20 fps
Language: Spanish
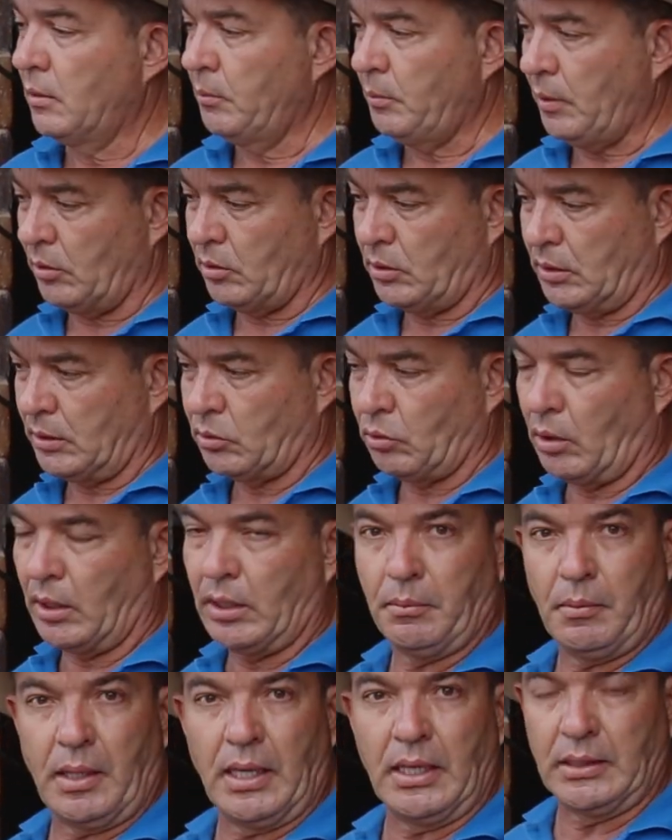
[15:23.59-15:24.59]
Pero es que estos
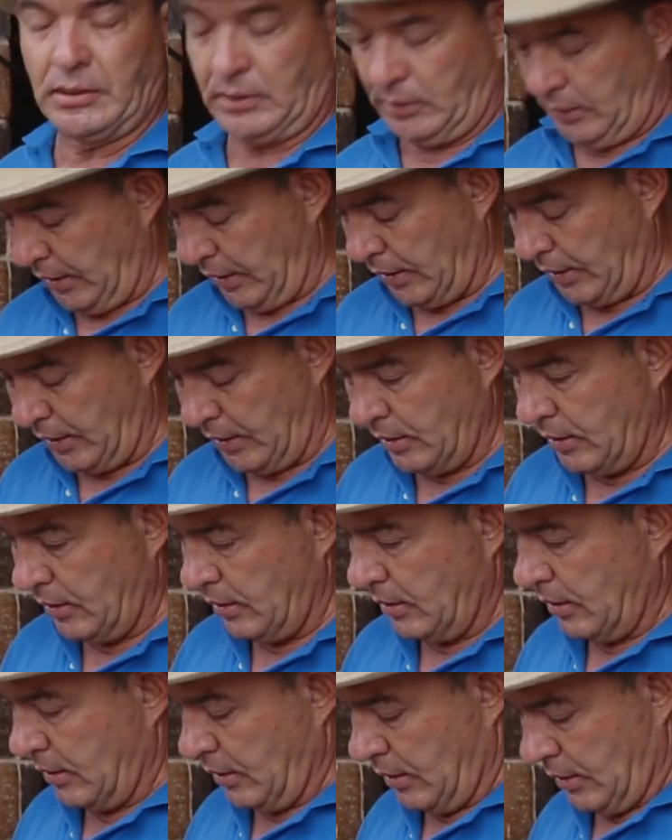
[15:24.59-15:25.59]
animales tienen,
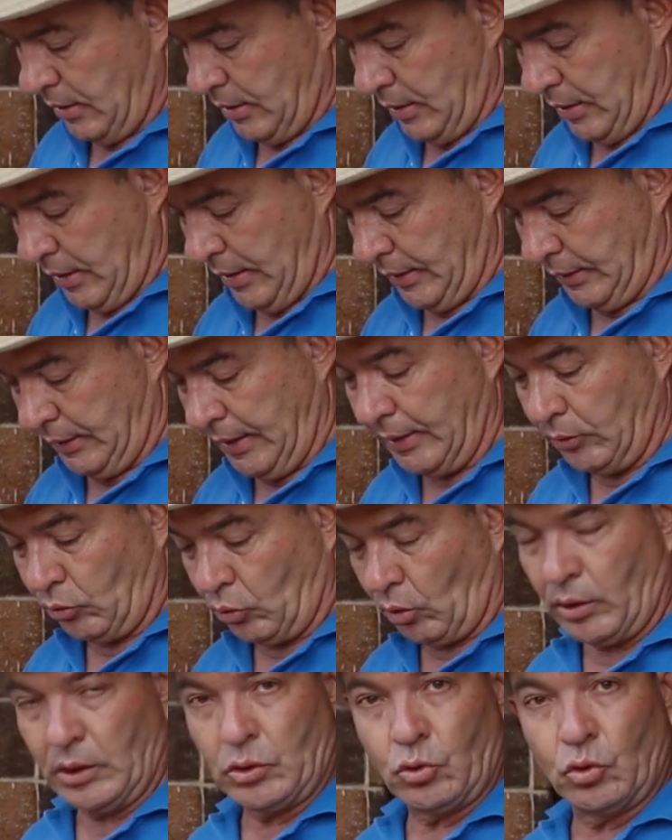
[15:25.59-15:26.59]

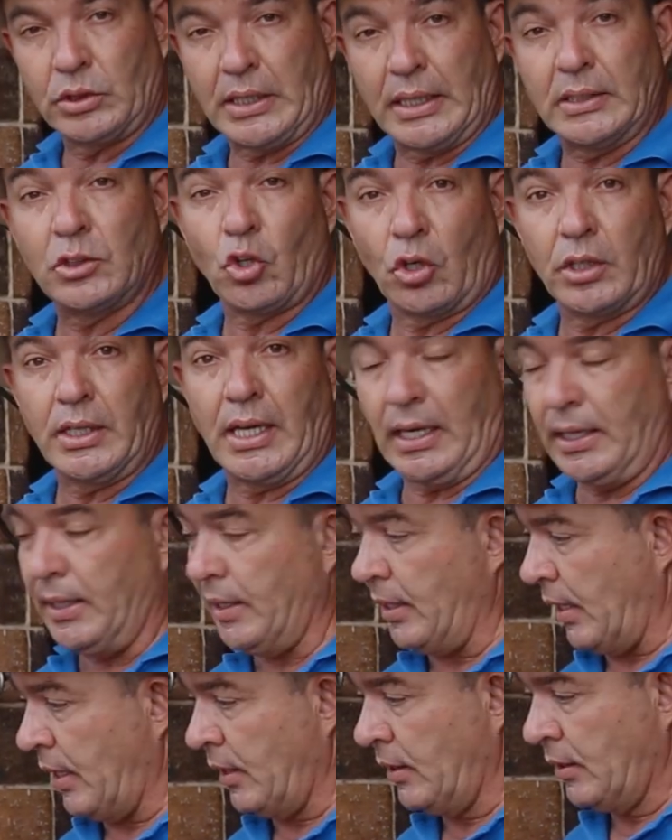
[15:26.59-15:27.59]
dentro de su
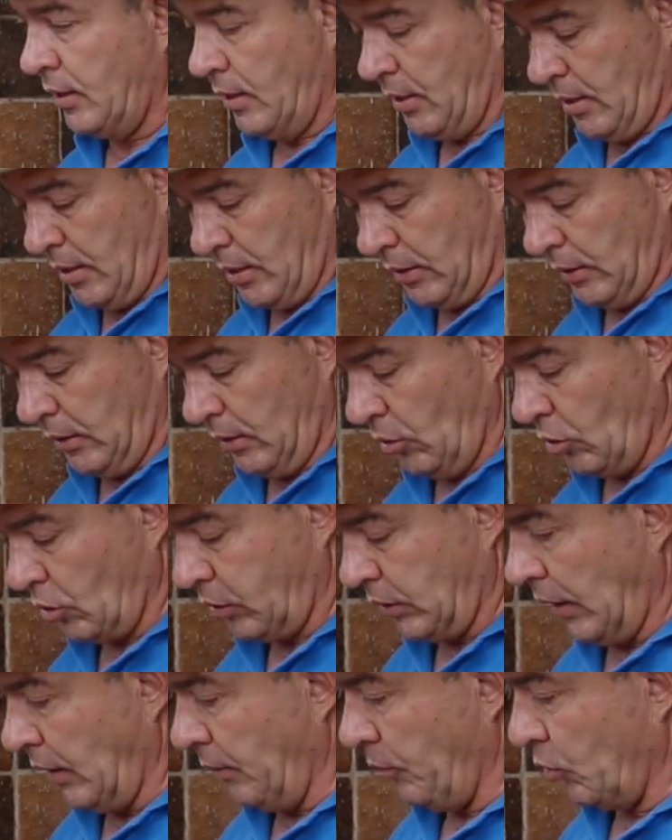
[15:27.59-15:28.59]
sensorialidad, los
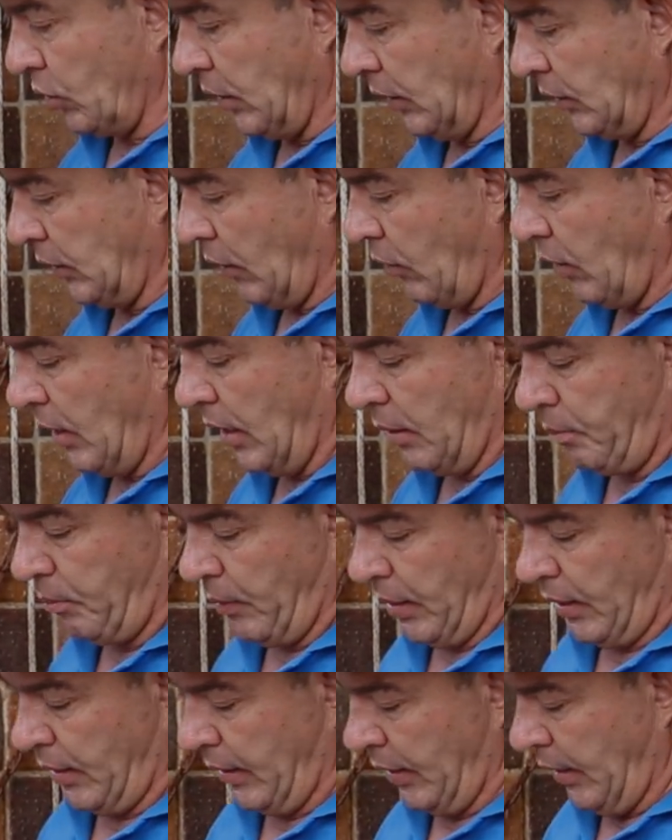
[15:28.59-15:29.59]
tenemos que trabajar
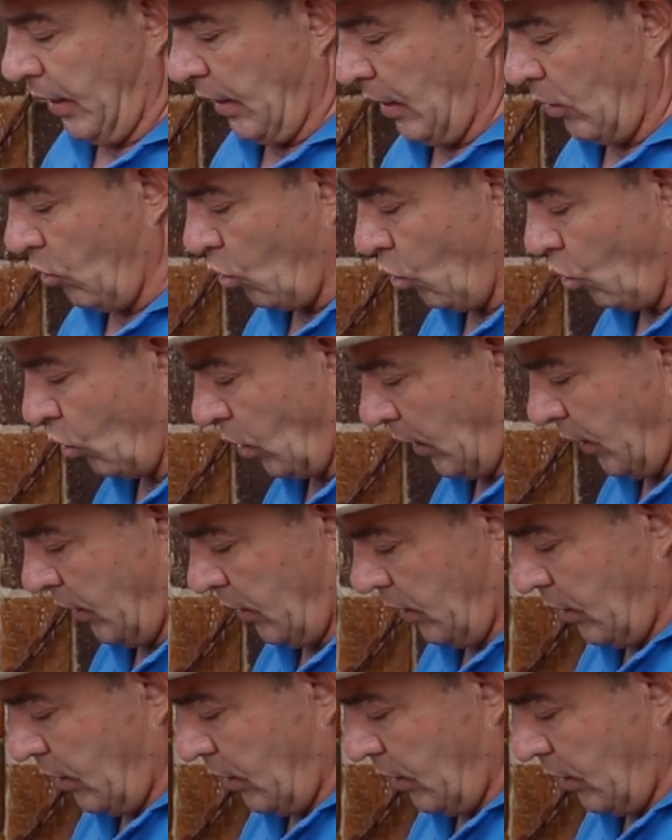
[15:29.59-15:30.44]
para que nada ocurra.